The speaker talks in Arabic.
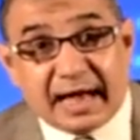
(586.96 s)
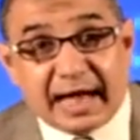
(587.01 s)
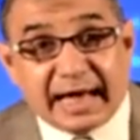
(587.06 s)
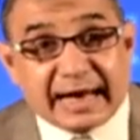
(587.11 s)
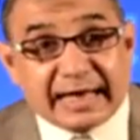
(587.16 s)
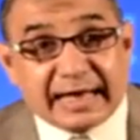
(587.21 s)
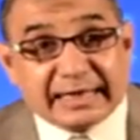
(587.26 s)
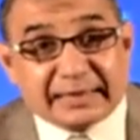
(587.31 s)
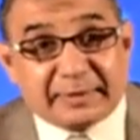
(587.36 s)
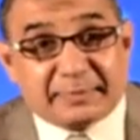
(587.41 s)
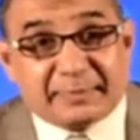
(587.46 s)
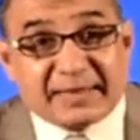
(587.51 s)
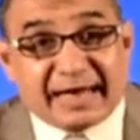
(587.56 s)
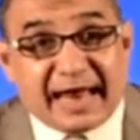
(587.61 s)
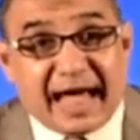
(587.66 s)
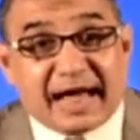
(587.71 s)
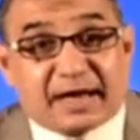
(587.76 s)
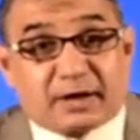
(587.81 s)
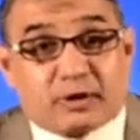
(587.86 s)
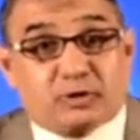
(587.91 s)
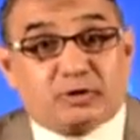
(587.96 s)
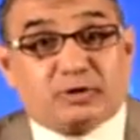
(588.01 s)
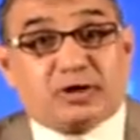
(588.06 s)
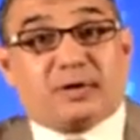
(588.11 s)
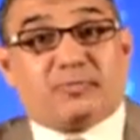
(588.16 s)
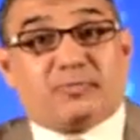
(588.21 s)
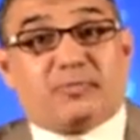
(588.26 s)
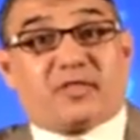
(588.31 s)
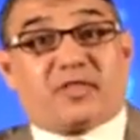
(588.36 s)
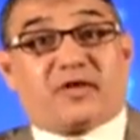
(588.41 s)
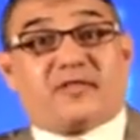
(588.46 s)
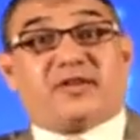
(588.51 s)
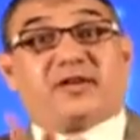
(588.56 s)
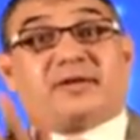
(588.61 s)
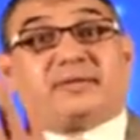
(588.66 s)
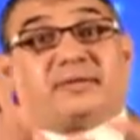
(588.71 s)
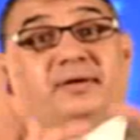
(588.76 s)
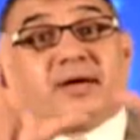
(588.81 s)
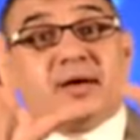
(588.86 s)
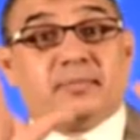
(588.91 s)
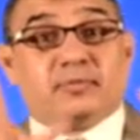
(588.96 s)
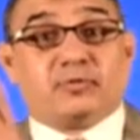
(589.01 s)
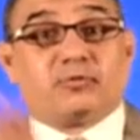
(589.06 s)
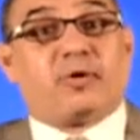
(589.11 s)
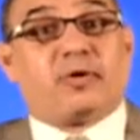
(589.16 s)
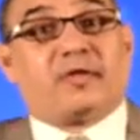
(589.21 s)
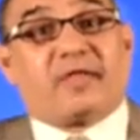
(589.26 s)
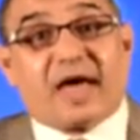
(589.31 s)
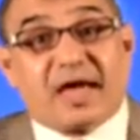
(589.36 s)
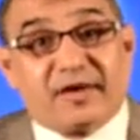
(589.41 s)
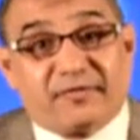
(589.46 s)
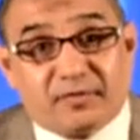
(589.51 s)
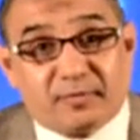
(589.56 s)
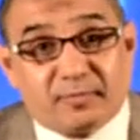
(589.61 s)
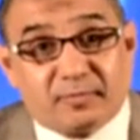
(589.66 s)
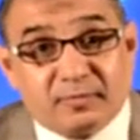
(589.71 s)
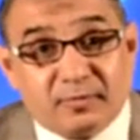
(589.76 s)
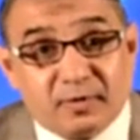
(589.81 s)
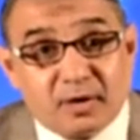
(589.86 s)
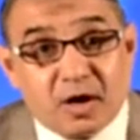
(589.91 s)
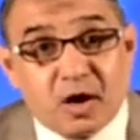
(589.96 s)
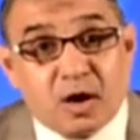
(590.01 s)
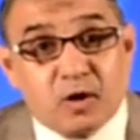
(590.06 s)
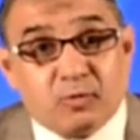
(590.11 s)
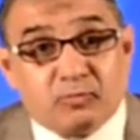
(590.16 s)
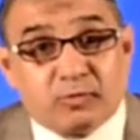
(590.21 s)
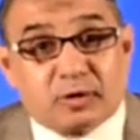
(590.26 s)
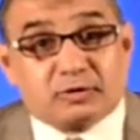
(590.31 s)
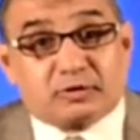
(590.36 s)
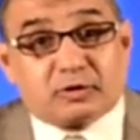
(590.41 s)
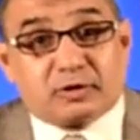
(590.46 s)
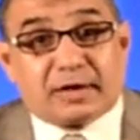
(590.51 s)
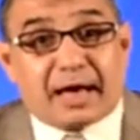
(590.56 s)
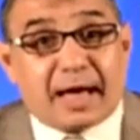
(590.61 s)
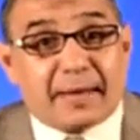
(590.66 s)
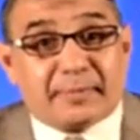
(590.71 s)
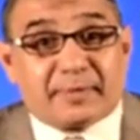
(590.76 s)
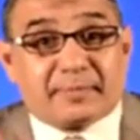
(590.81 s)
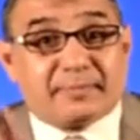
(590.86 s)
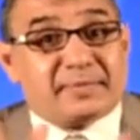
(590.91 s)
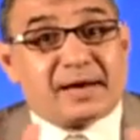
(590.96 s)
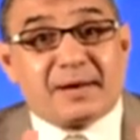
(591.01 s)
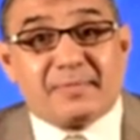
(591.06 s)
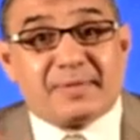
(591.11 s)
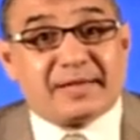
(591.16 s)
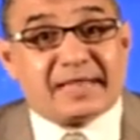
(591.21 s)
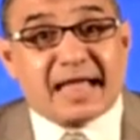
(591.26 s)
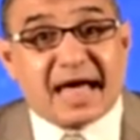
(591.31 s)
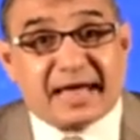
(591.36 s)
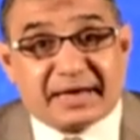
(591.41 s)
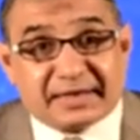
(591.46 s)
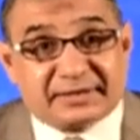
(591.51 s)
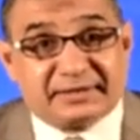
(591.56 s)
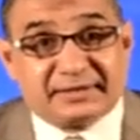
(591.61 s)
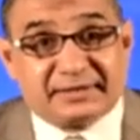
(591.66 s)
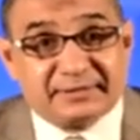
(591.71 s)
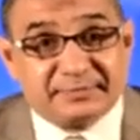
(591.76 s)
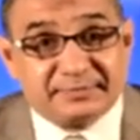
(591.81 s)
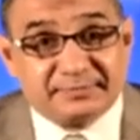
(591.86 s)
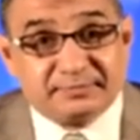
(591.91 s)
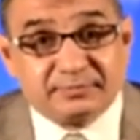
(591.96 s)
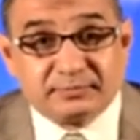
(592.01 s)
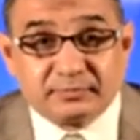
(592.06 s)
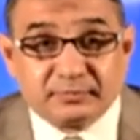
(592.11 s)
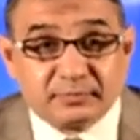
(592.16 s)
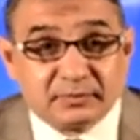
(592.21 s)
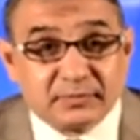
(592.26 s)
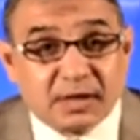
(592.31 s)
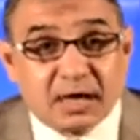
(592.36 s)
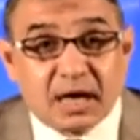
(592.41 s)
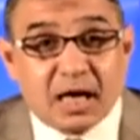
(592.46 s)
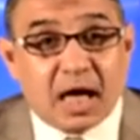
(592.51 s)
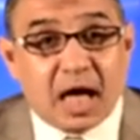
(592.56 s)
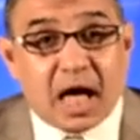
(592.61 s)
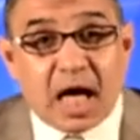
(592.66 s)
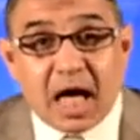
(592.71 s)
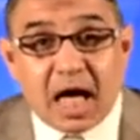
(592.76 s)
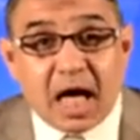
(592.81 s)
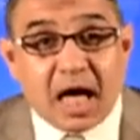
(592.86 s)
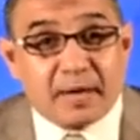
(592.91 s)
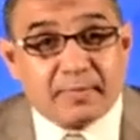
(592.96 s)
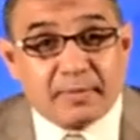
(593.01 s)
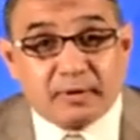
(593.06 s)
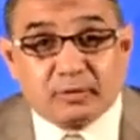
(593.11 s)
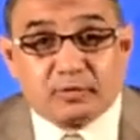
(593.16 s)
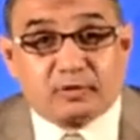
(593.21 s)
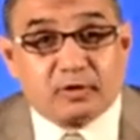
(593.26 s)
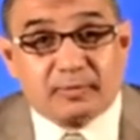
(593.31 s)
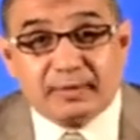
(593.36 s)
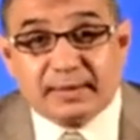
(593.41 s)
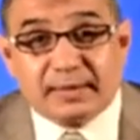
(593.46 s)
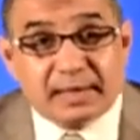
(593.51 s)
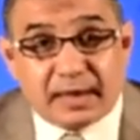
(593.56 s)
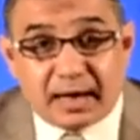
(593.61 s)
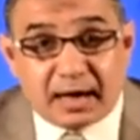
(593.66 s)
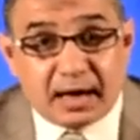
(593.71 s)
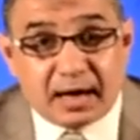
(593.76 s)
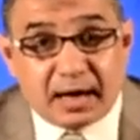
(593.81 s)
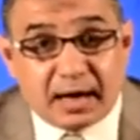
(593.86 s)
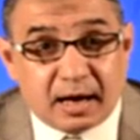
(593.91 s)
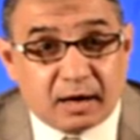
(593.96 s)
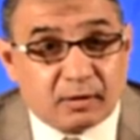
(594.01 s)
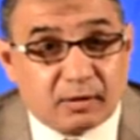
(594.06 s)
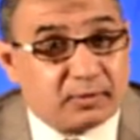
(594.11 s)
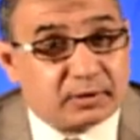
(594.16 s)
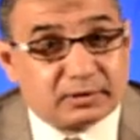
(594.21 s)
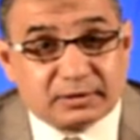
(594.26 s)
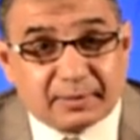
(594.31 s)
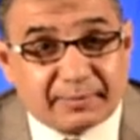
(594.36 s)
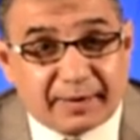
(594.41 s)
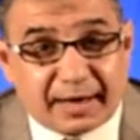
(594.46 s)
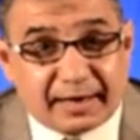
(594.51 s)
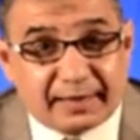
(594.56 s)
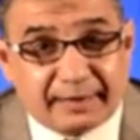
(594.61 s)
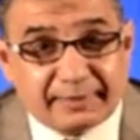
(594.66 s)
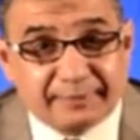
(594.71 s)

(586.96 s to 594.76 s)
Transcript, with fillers: على سبيل حق خروج الموظفين من وظائفهم والطلاب من المدارس آمنت بالله والطمع